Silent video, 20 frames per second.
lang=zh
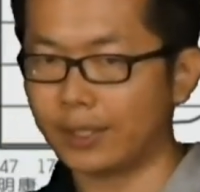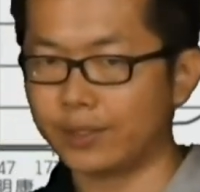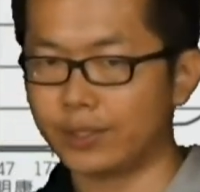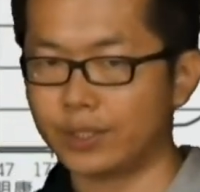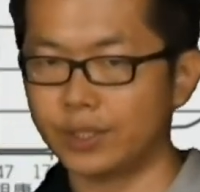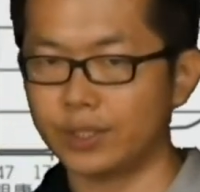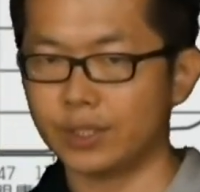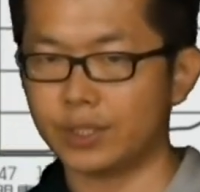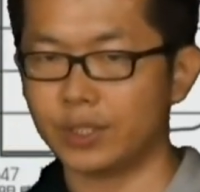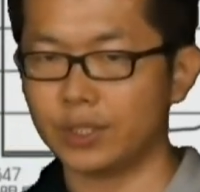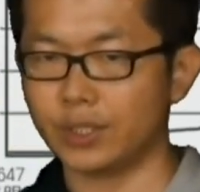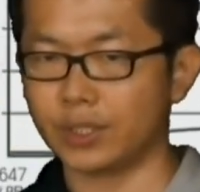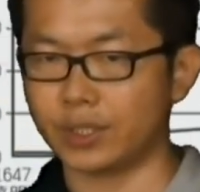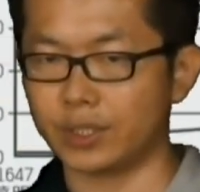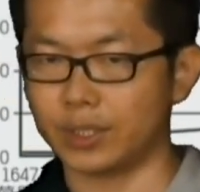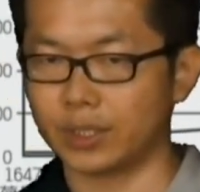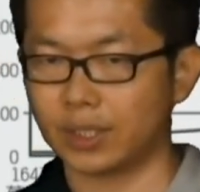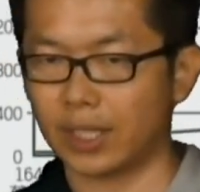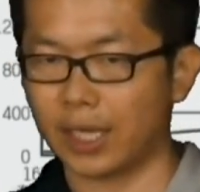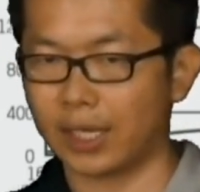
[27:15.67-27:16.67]
在日治
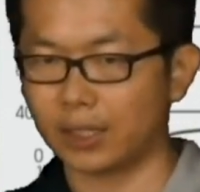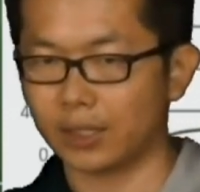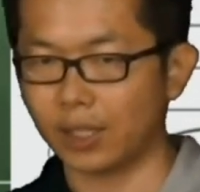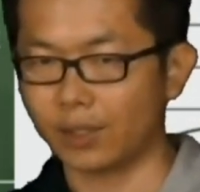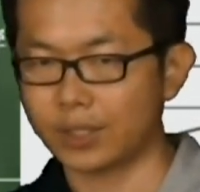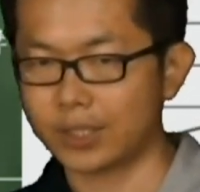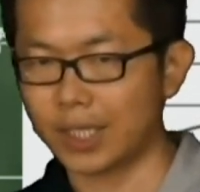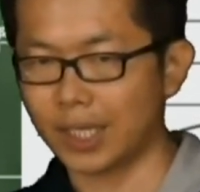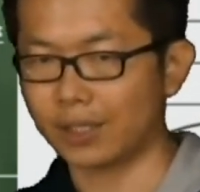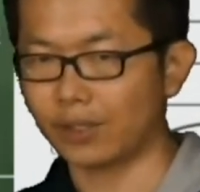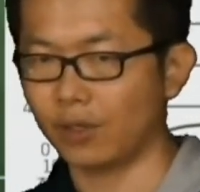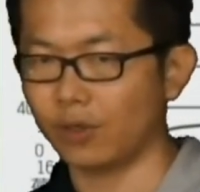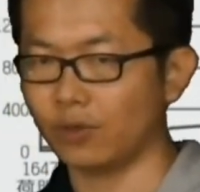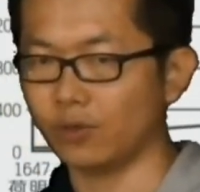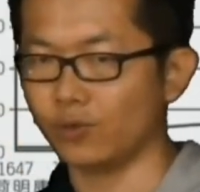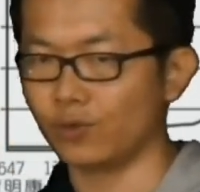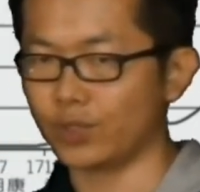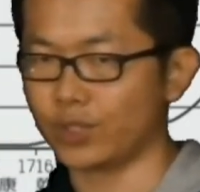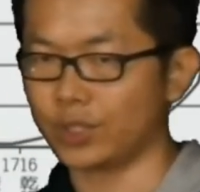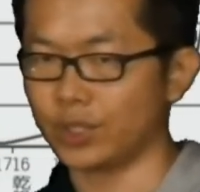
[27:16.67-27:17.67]
时代到战后
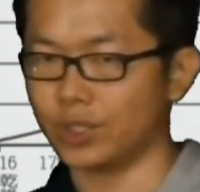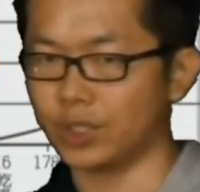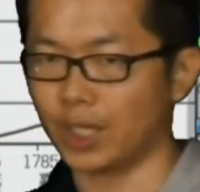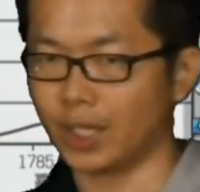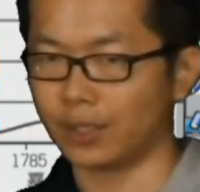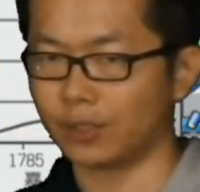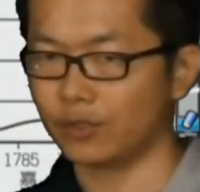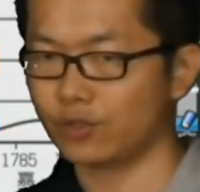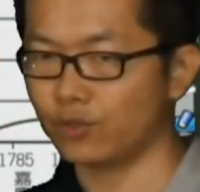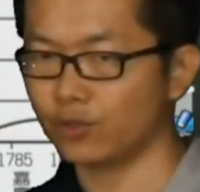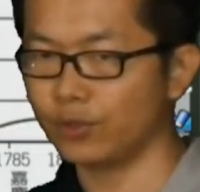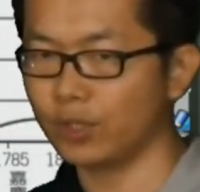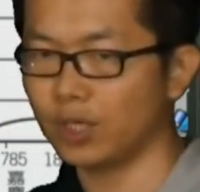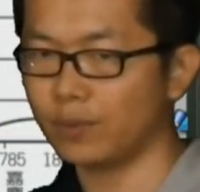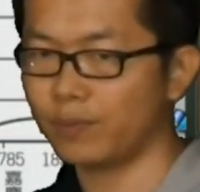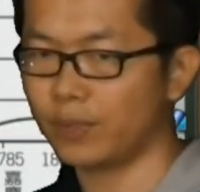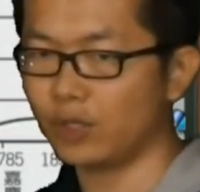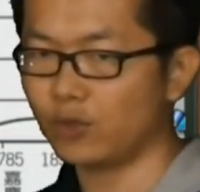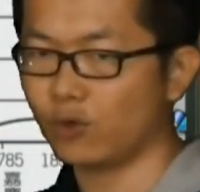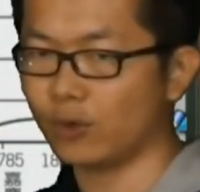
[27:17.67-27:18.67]
五十年，除
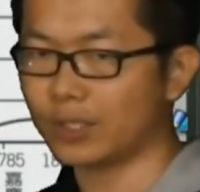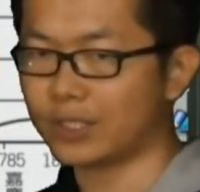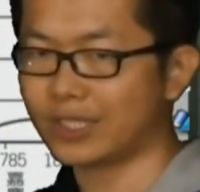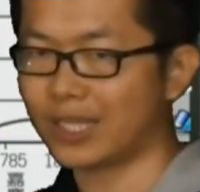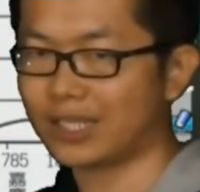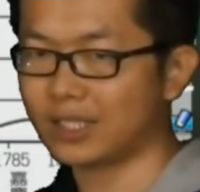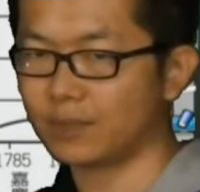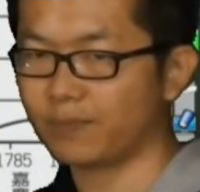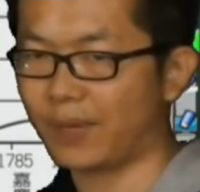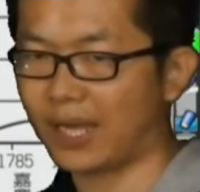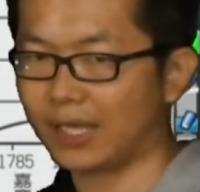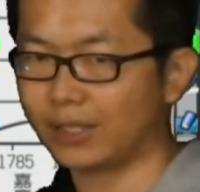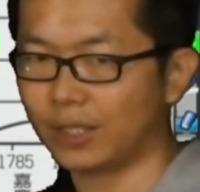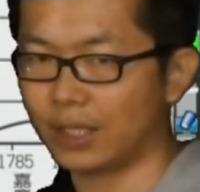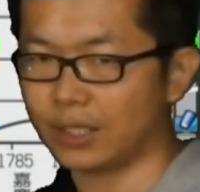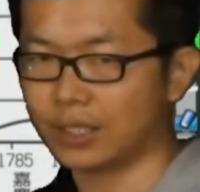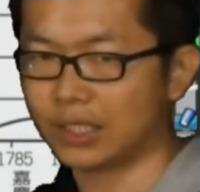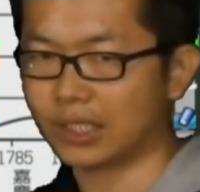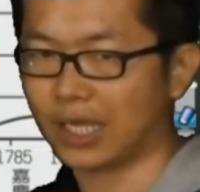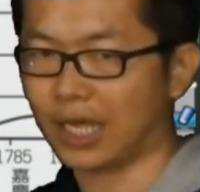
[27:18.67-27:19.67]
了民国三十八
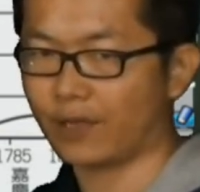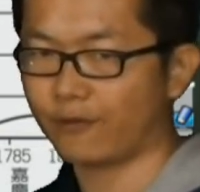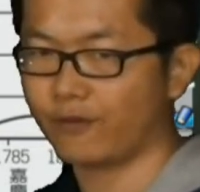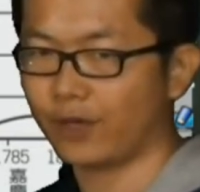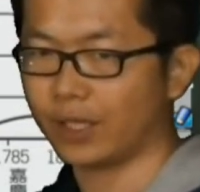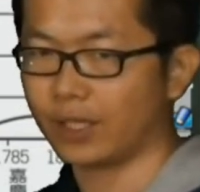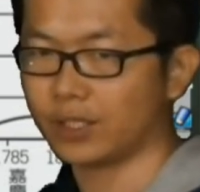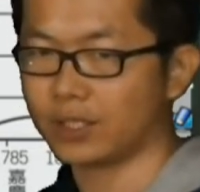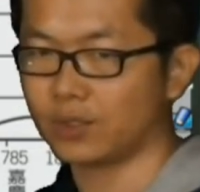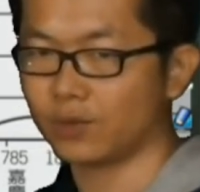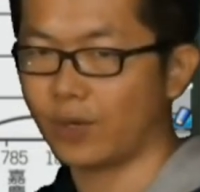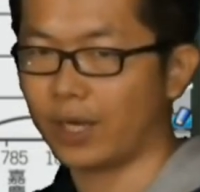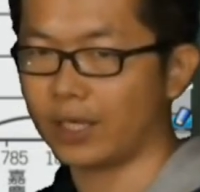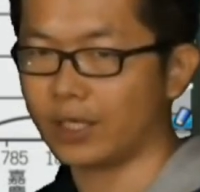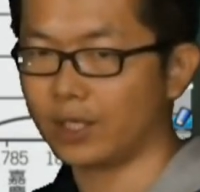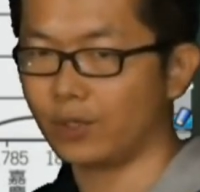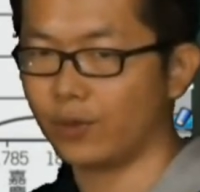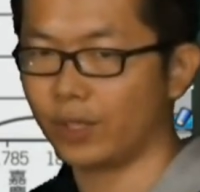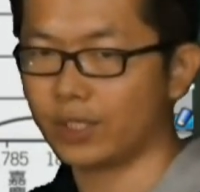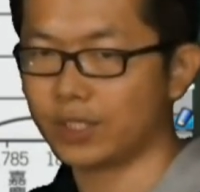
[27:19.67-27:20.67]
年是开放了之
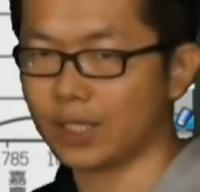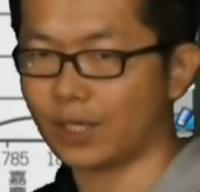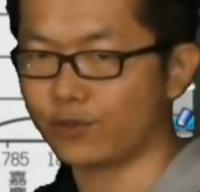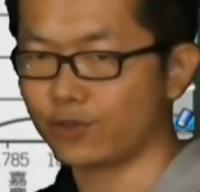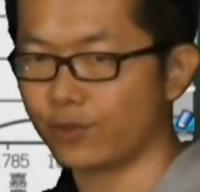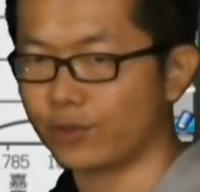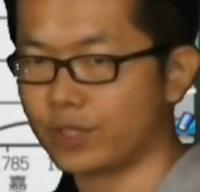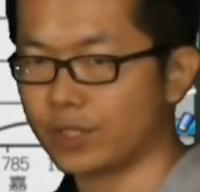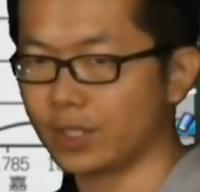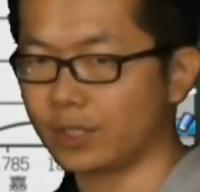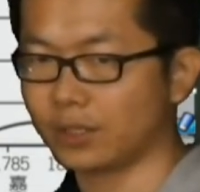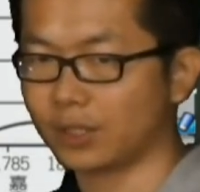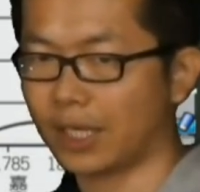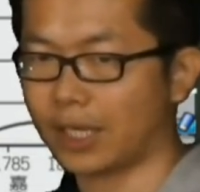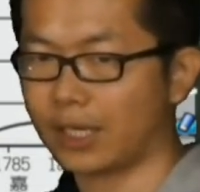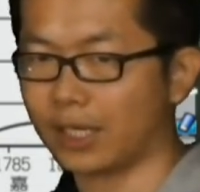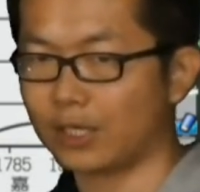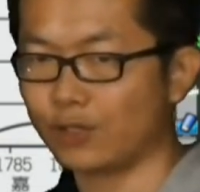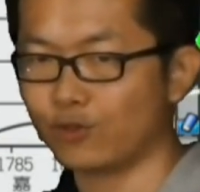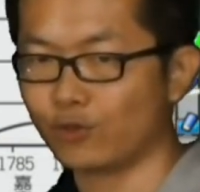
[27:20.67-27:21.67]
外，因为蒋中正
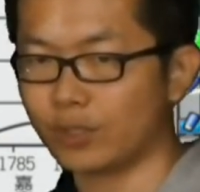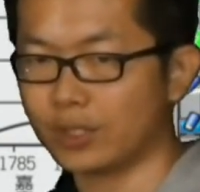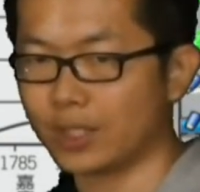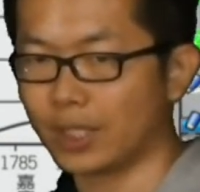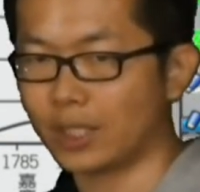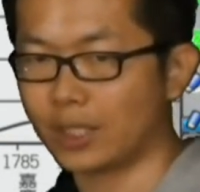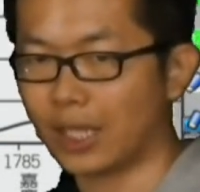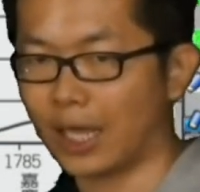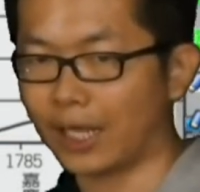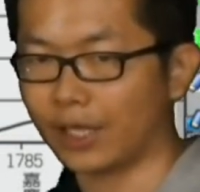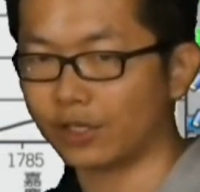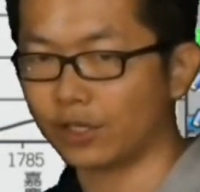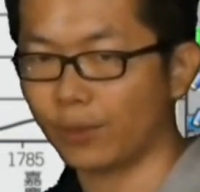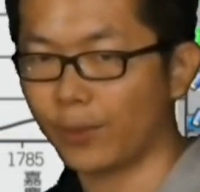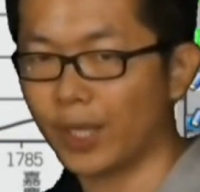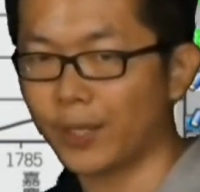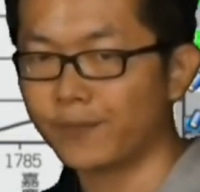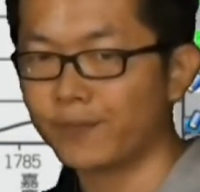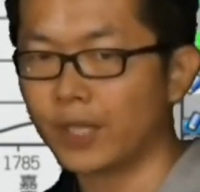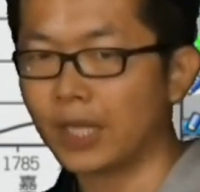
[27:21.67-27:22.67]
带了一群人来，对
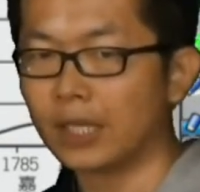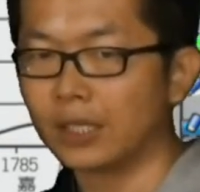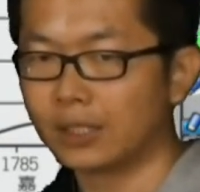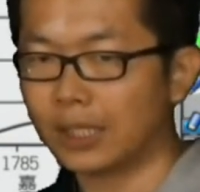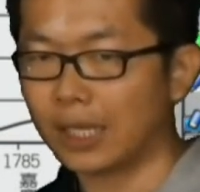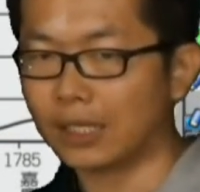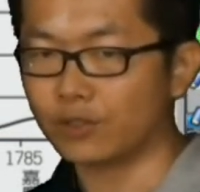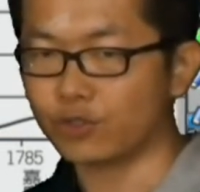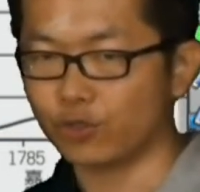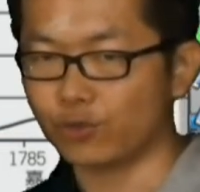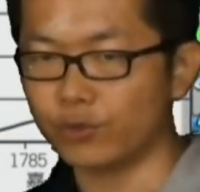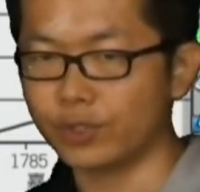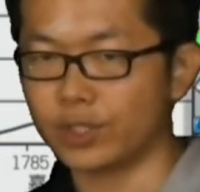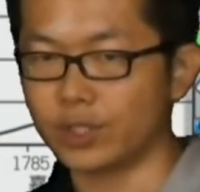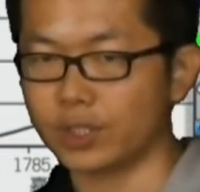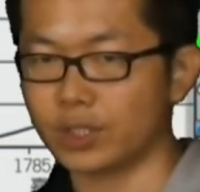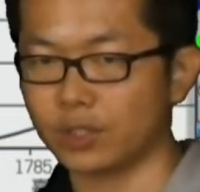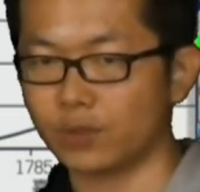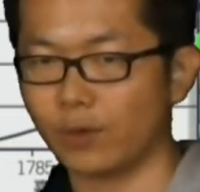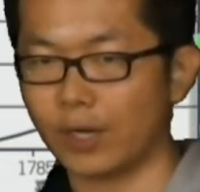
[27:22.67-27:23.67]
不对？那除
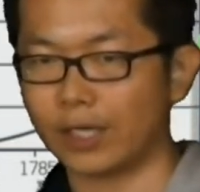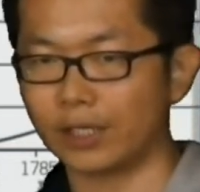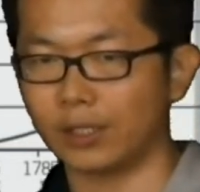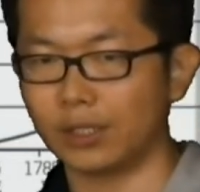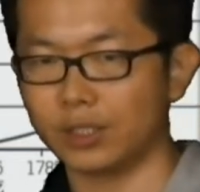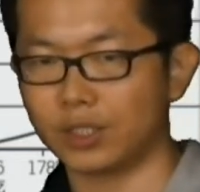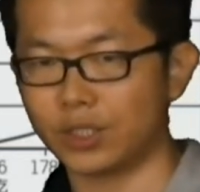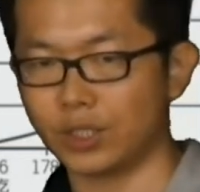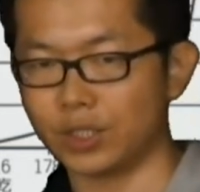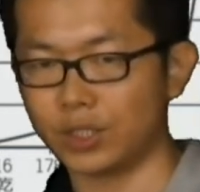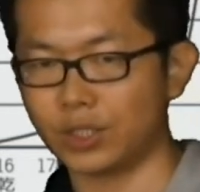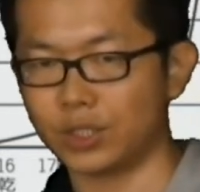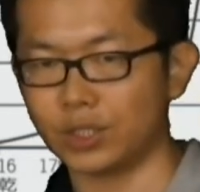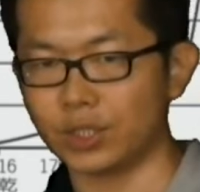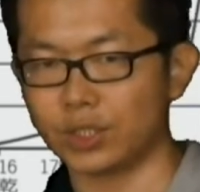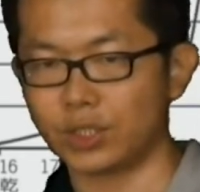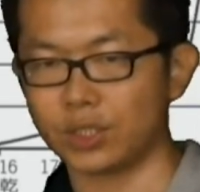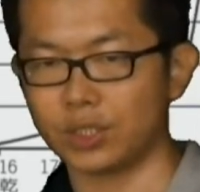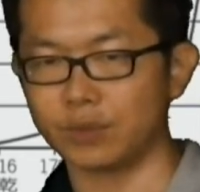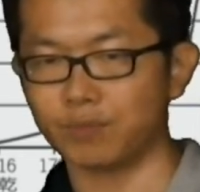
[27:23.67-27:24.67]
此之外呢，其
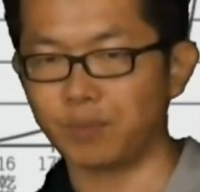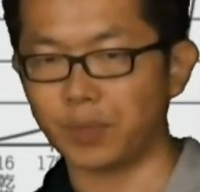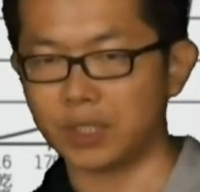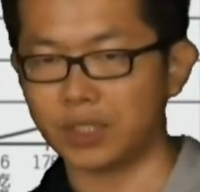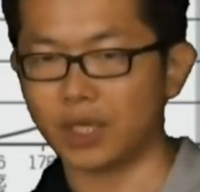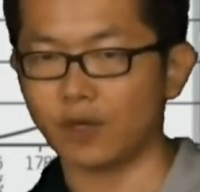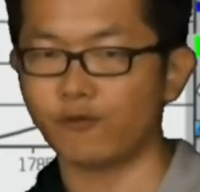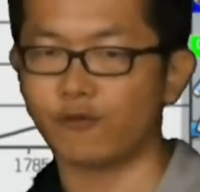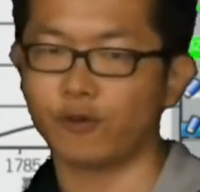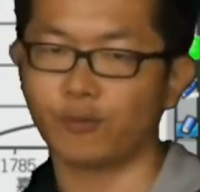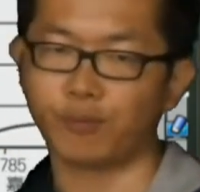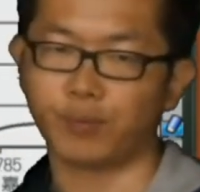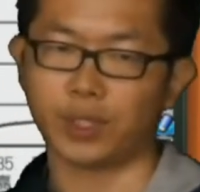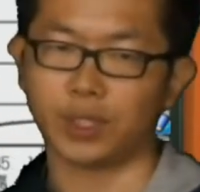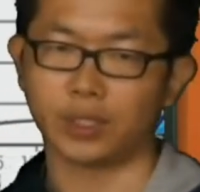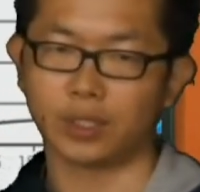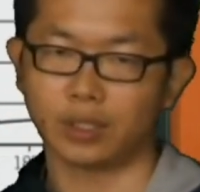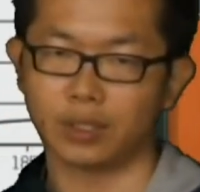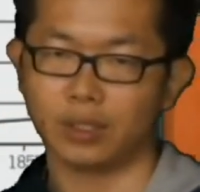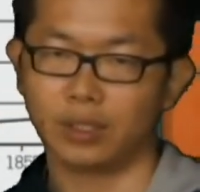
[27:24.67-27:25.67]
实是比较封
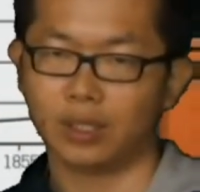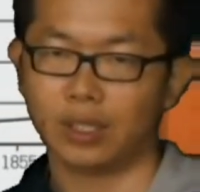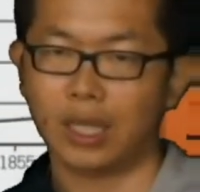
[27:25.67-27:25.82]
闭的。